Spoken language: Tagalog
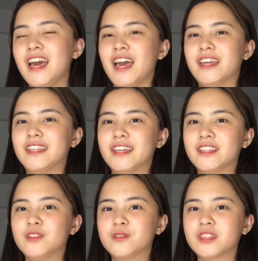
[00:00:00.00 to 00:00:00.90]
And
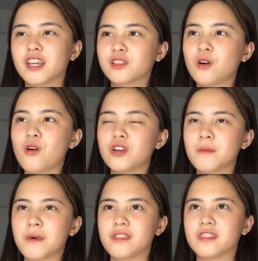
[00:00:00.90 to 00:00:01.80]
then, yung TikTok ko
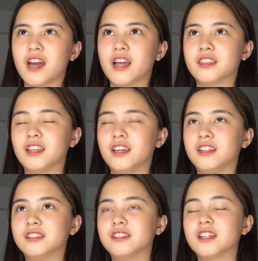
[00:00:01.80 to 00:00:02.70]
naman dati
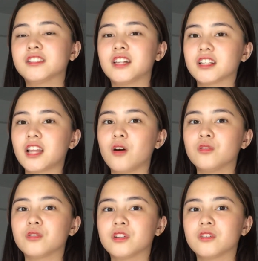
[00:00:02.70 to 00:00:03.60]
is nag-start ako
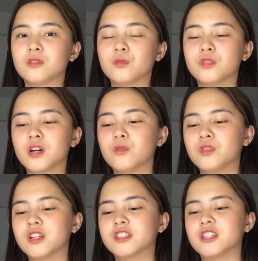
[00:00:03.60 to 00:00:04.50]
nung
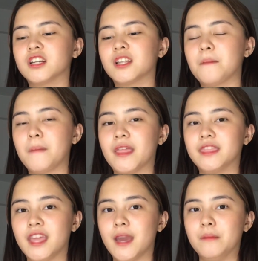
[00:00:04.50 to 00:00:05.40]
unang-unang start ng
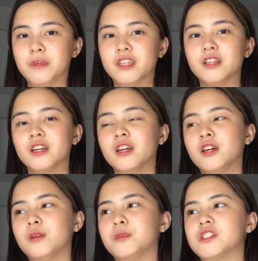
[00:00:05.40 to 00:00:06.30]
pandemic,
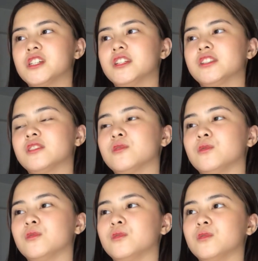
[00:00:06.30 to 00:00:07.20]
which is
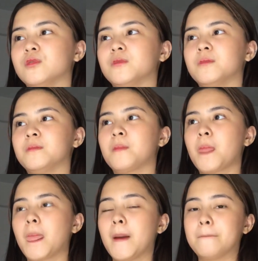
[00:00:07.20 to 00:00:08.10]
nung
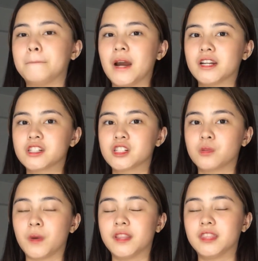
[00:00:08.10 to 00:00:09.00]
March
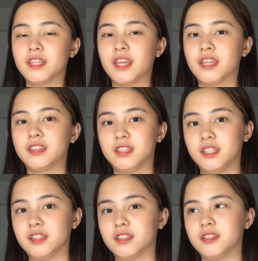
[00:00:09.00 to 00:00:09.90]
2019.
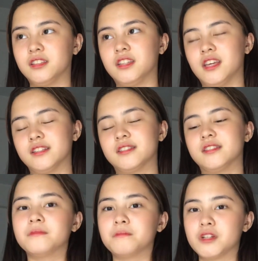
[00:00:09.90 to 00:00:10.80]

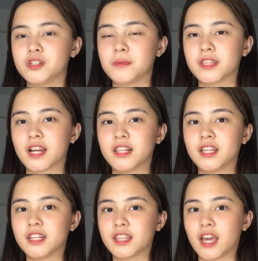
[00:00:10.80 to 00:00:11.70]
Yes, medyo matagal na
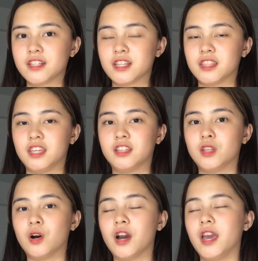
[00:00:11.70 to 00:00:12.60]
rin tayo sa
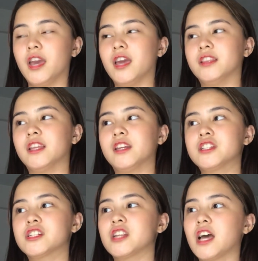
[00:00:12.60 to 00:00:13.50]
TikTok and
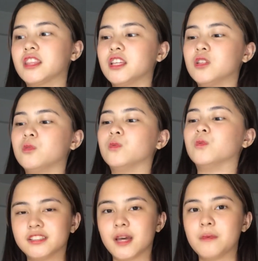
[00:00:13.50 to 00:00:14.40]
na-reach natin
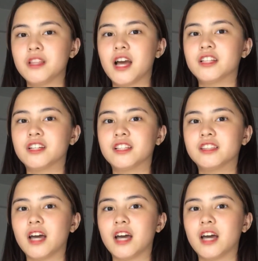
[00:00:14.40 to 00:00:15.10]
yung 700,000